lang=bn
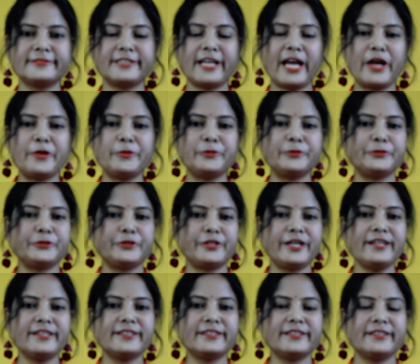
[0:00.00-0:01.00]
হাই
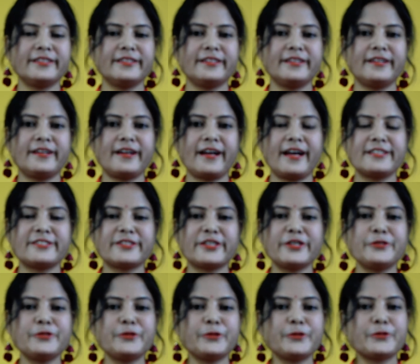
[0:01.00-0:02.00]
বন্ধুরা
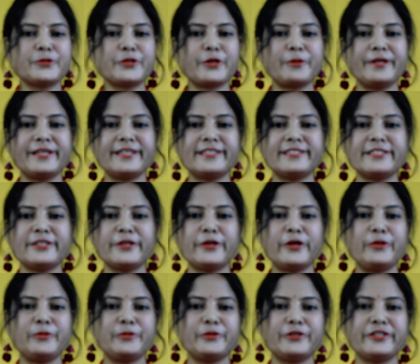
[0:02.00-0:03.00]
আজকে ছোট্ট আবার একটি
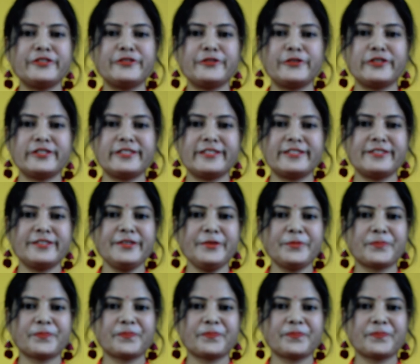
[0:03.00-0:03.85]
গল্প নিয়ে চলে এসেছি